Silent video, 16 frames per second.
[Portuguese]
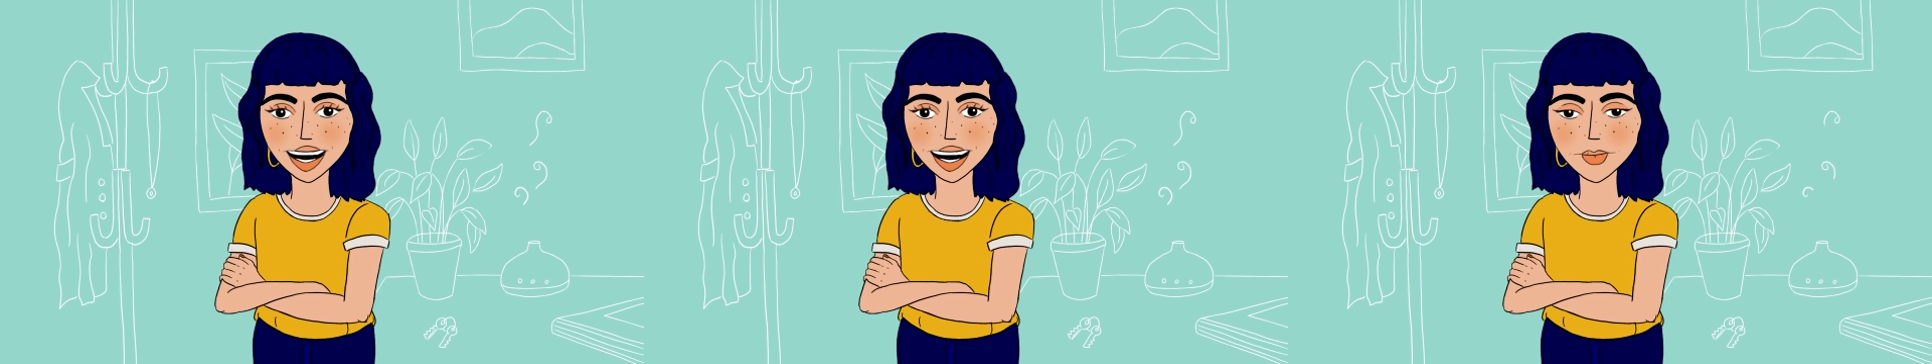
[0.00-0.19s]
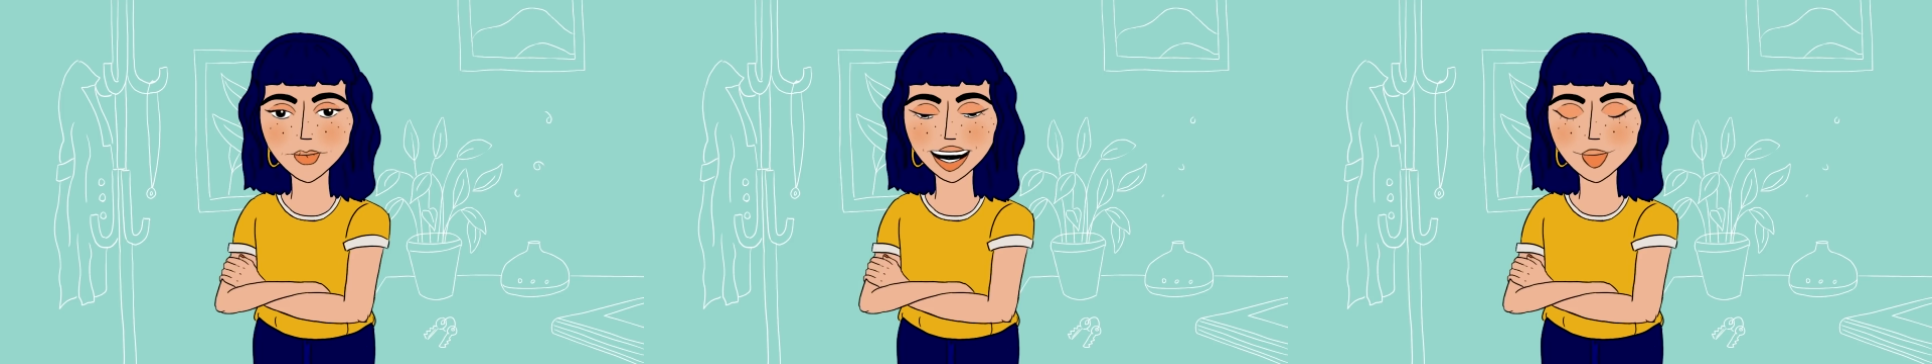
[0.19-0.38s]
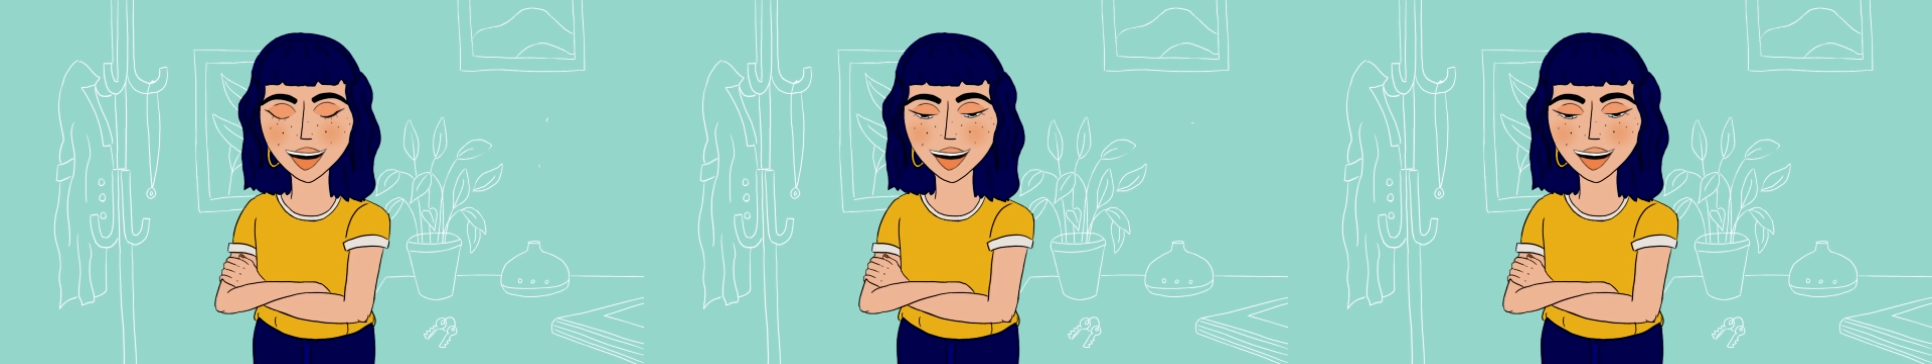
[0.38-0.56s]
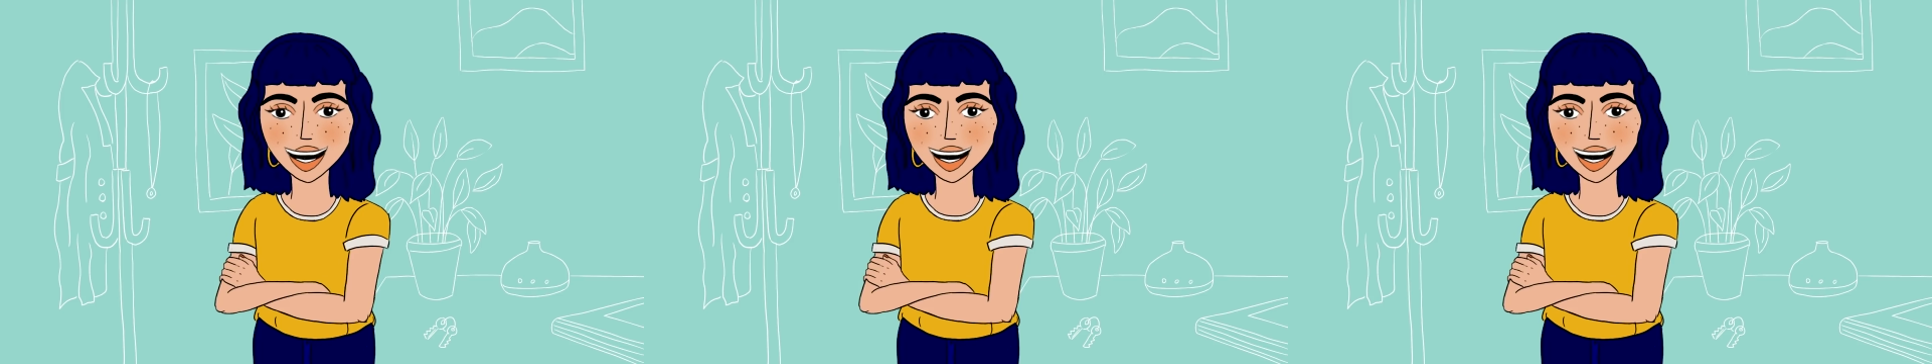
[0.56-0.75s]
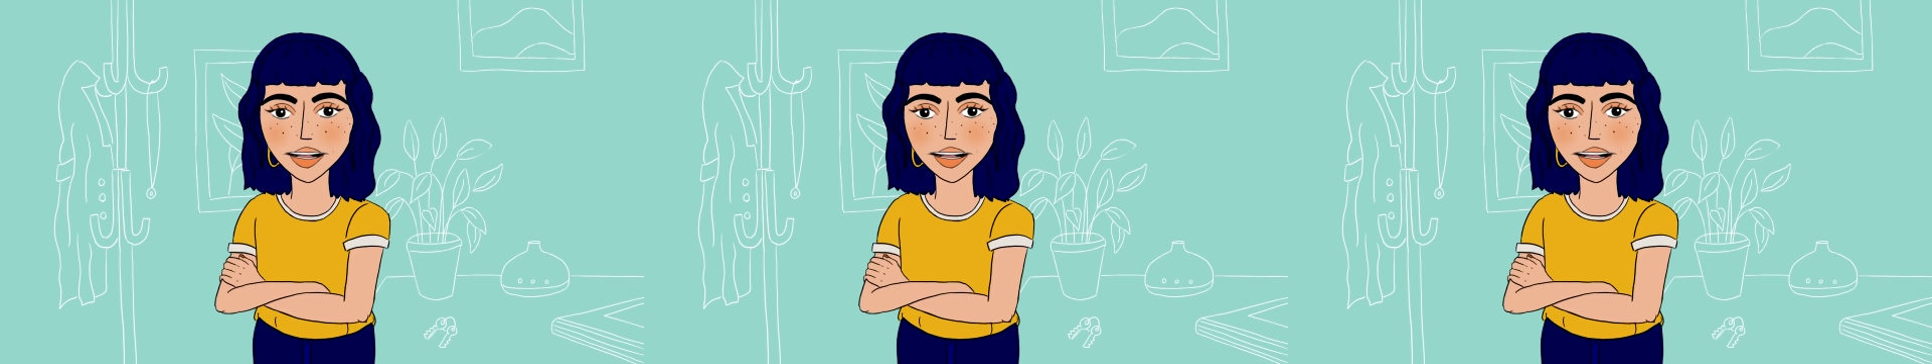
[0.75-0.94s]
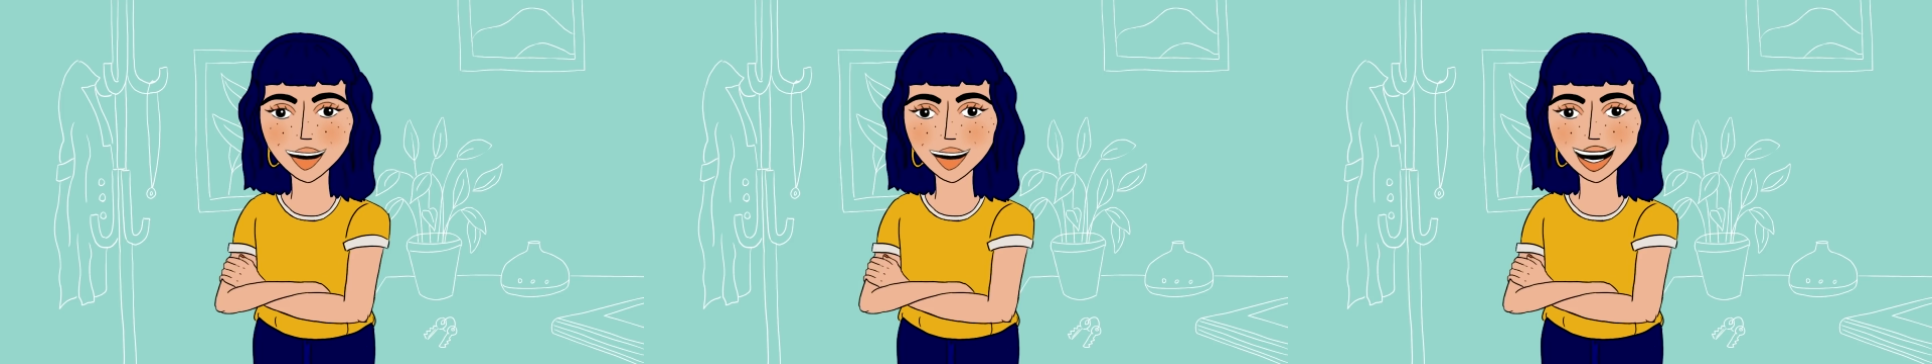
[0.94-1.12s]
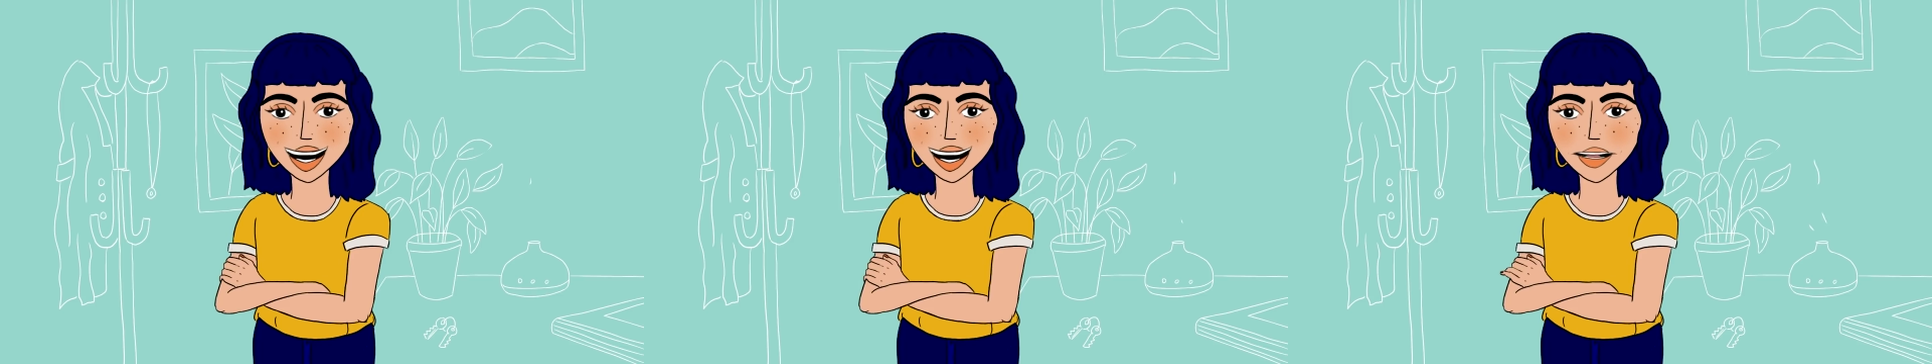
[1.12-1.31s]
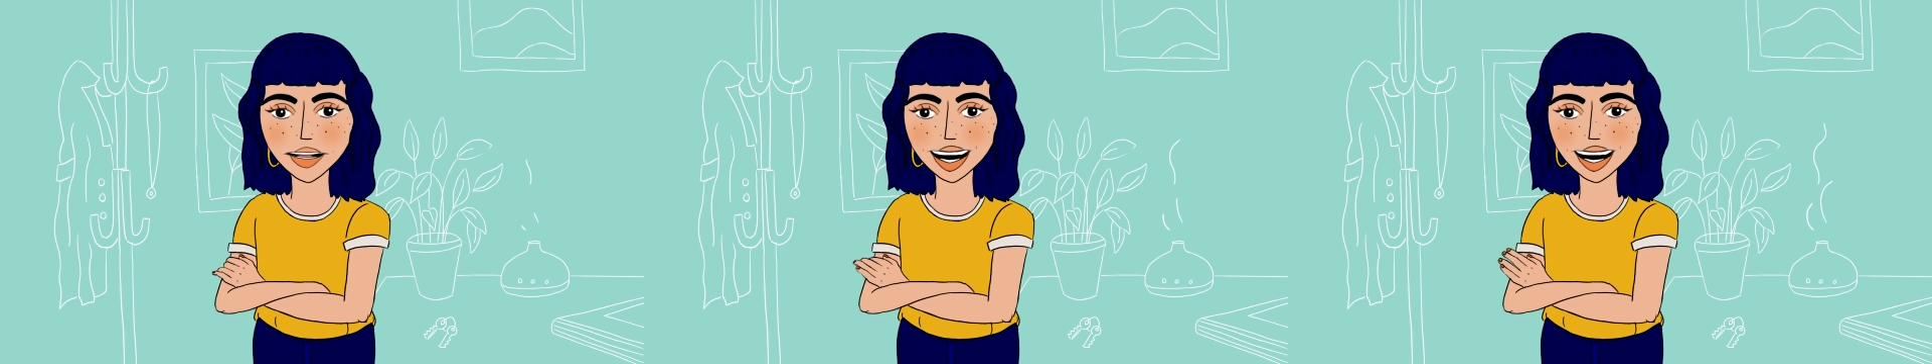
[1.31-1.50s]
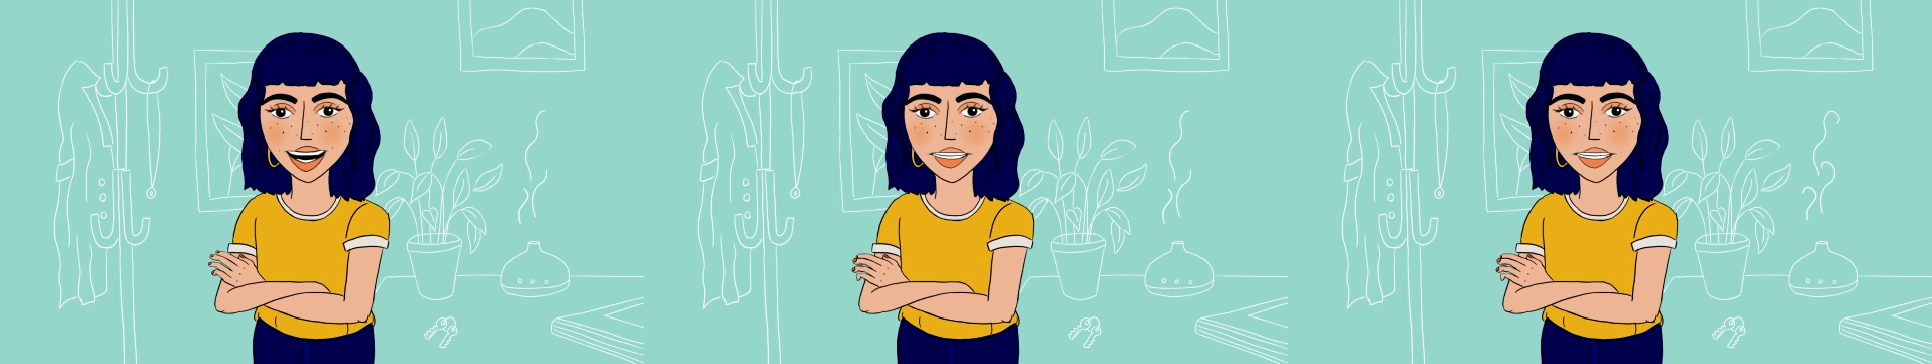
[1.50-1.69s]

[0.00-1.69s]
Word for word: tenho que estar sempre perto do Duarte.